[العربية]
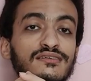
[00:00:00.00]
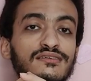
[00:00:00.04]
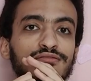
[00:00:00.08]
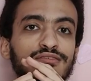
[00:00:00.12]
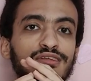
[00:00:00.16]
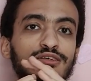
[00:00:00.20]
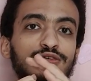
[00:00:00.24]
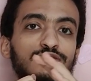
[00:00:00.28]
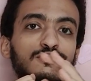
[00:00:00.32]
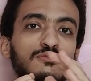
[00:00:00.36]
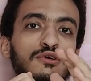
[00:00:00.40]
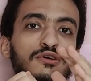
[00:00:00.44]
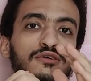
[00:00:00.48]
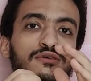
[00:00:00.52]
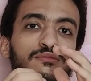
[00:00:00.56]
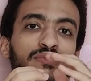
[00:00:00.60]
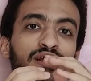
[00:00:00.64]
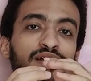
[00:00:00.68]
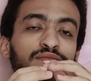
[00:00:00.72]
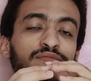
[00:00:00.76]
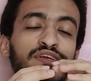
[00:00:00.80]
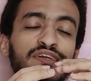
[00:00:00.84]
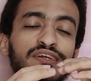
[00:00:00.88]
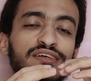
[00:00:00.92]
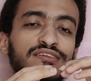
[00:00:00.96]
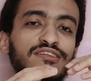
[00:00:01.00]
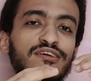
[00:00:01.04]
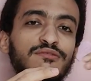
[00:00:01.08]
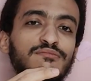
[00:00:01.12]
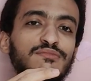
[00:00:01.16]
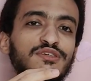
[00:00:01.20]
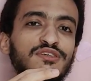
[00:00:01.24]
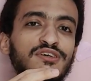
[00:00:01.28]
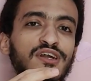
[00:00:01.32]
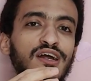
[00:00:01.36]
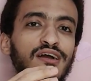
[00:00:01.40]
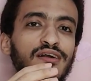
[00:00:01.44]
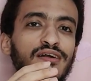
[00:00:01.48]
تصويرهم جميل جدا
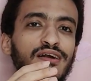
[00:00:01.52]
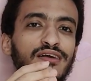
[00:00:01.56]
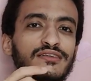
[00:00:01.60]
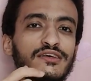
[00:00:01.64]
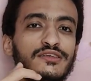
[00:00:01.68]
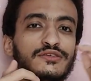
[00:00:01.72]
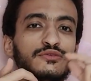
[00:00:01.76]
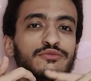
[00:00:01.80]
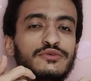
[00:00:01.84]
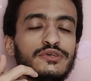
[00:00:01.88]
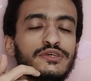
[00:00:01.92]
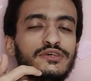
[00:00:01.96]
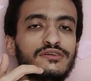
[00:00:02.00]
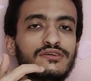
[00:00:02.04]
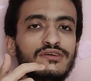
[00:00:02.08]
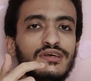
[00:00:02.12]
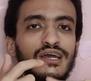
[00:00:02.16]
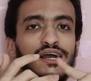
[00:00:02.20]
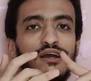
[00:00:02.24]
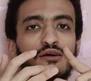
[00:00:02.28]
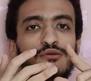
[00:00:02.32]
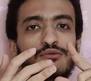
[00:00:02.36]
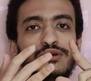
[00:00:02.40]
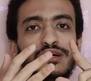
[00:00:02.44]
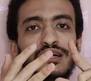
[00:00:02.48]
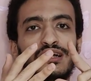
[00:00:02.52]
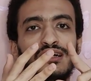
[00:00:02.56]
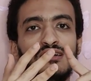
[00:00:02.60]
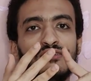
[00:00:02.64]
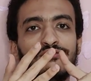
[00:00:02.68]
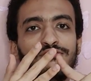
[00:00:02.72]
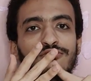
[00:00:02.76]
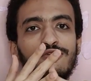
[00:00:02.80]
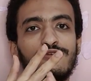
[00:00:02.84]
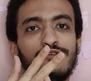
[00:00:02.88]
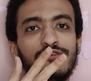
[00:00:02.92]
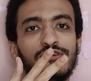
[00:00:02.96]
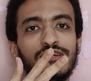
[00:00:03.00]
بصراحه كتصوير او ك
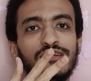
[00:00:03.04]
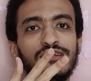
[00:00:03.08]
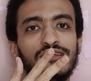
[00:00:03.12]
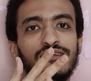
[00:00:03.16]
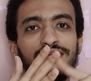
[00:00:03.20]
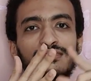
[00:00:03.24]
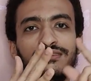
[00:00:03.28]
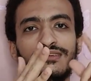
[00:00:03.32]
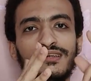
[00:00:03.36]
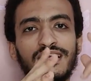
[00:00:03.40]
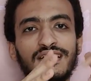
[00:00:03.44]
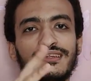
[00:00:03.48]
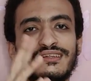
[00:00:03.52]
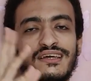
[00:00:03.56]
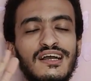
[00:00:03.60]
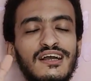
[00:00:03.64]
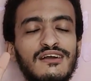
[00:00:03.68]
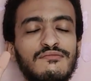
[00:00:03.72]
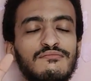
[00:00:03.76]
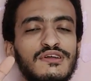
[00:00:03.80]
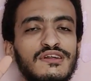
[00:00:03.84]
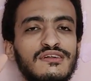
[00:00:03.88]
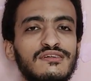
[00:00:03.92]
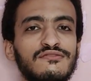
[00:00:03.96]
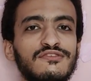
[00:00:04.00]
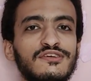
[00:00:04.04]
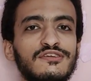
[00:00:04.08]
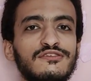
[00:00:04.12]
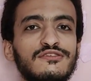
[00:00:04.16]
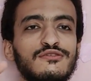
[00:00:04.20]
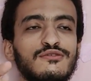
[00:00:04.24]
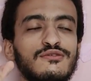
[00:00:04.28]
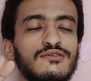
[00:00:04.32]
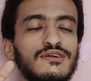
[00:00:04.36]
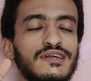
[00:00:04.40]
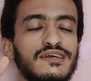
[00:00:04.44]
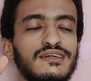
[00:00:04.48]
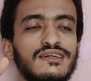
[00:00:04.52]
4K كدعم
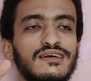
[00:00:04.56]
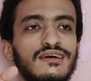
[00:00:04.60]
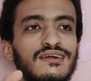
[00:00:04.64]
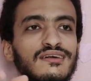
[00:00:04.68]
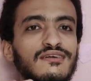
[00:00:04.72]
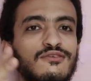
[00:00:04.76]
الفيديو وكده